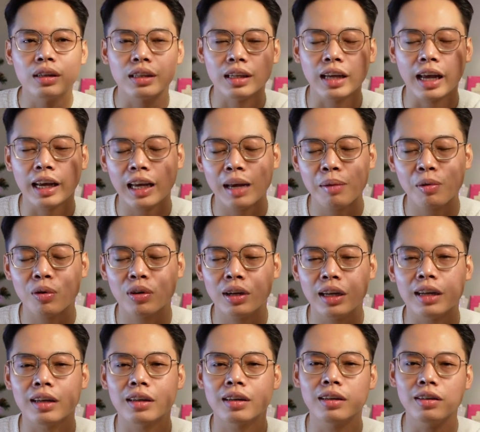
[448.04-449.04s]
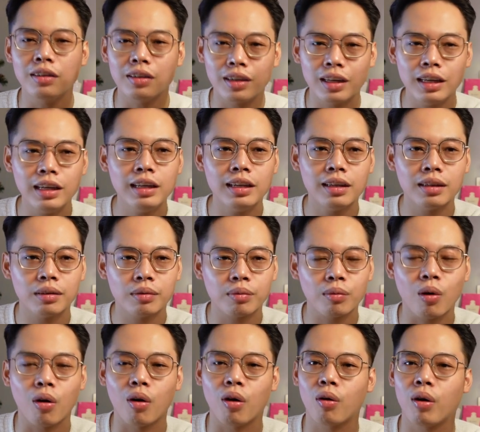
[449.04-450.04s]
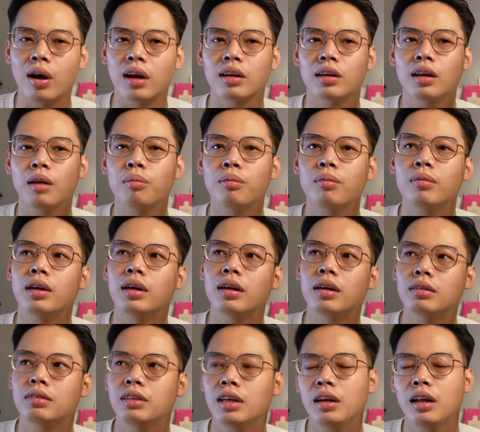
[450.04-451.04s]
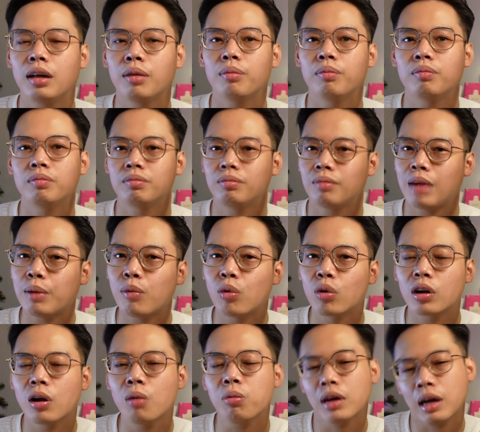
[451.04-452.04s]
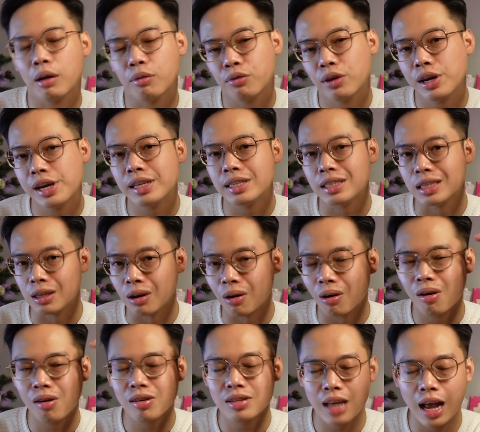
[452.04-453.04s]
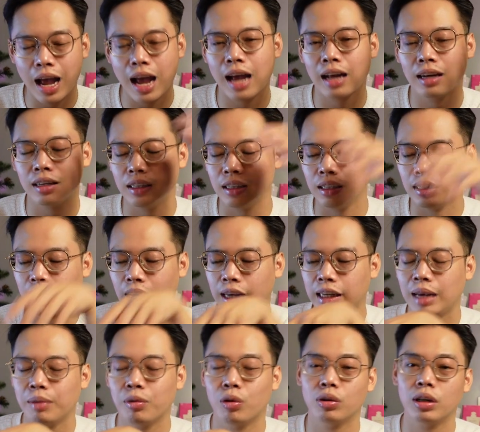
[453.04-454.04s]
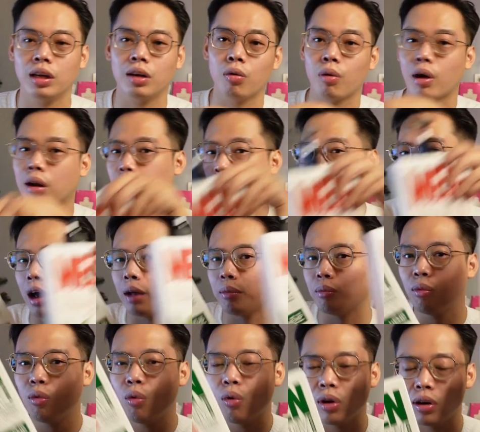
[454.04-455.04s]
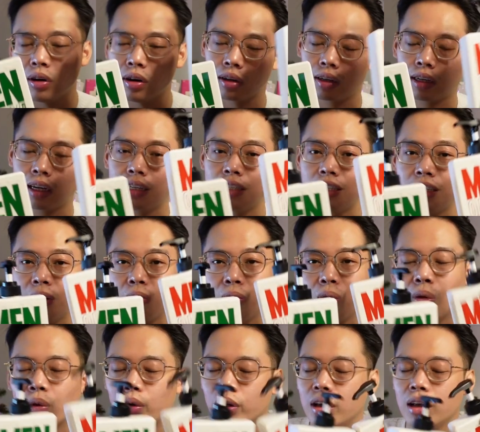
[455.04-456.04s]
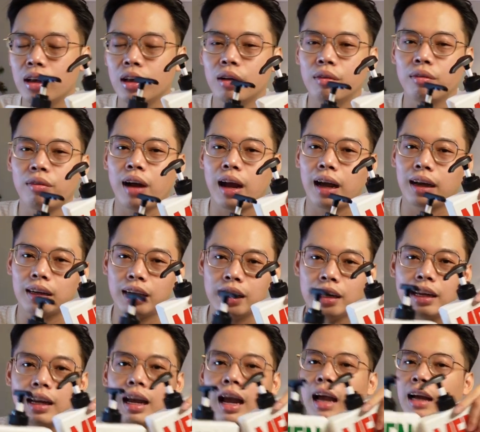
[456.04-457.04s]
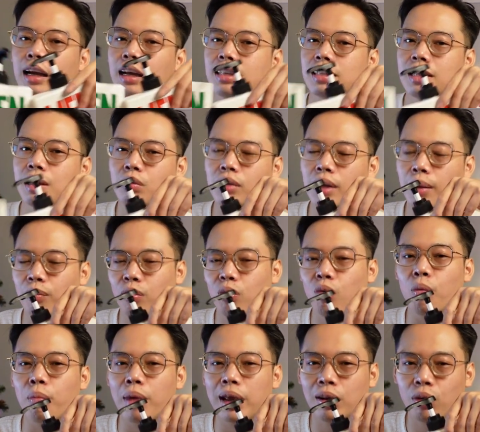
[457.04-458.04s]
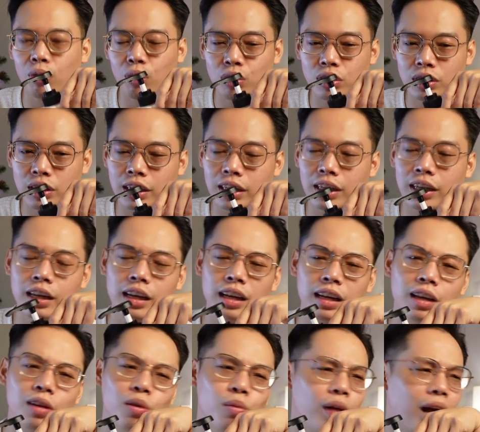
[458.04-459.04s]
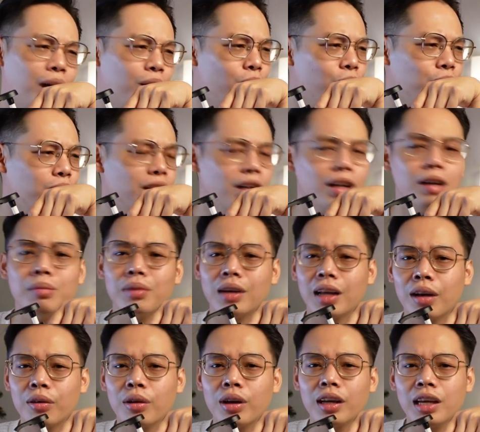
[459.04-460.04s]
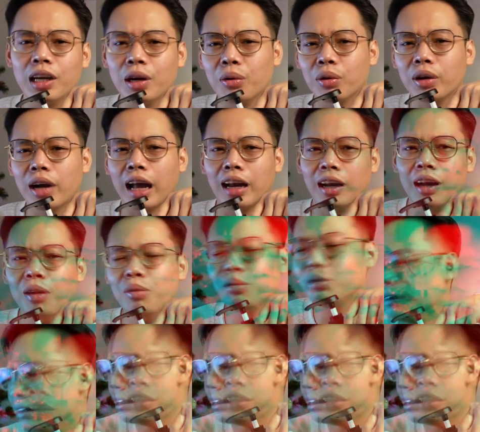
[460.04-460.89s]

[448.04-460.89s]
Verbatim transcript: thì anh em có thể tự tin bỏ khoảng tầm uh, chắc là ba bốn cốc cà phê gì đó ra thì anh em có thể hoàn toàn mua được cái gel gội và kể cả cái gel tắm của Menology đến lúc nào cũng thơm theo cái kiểu đàn ông